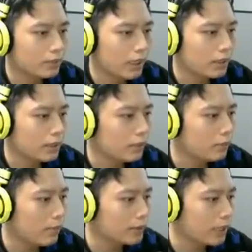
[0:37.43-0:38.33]
cướp thành
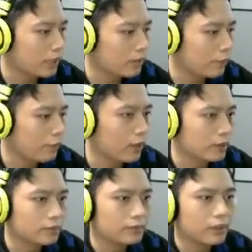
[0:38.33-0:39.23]
công một bãi stack của đối
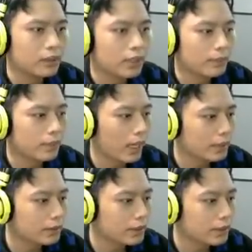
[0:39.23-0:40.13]
phương và vâng, thêm
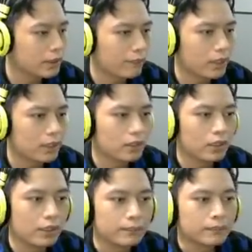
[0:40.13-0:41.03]
cả cái senchi cắm vào đấy nữa
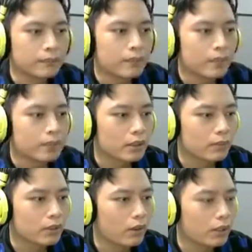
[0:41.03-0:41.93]
rồi
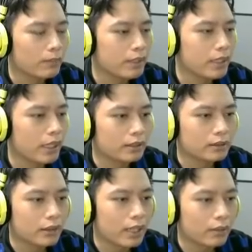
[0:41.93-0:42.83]
trong khi đó thì bên trên
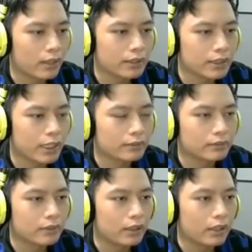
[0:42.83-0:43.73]
thở đang có lẽ sẽ chết
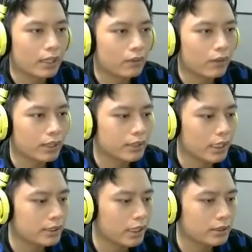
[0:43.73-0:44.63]
thở đang có lẽ
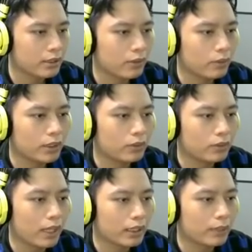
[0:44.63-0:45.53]
sẽ chết sau cái ulti
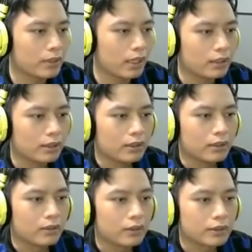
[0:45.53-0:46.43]
của năm ngay bây giờ
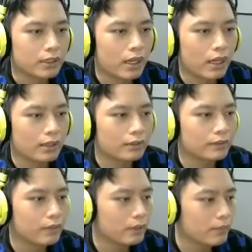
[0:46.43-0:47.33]
nó sẽ đợi
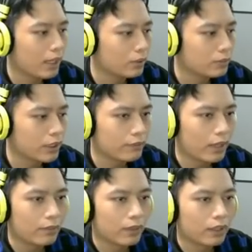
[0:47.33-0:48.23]
và vâng, ba thùng check
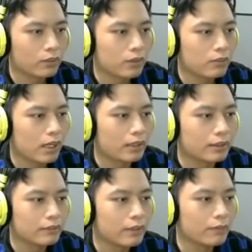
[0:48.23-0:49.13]
vào và đã cũng không
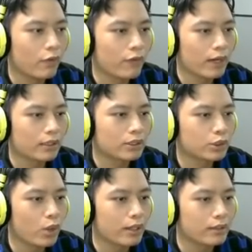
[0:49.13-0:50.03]
cần và một pha lập rất
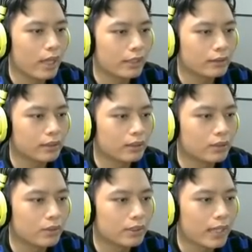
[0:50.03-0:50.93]
chuẩn đến từ
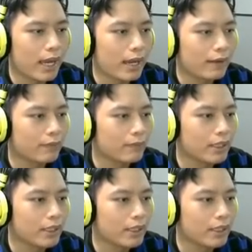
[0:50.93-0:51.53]
Kunka và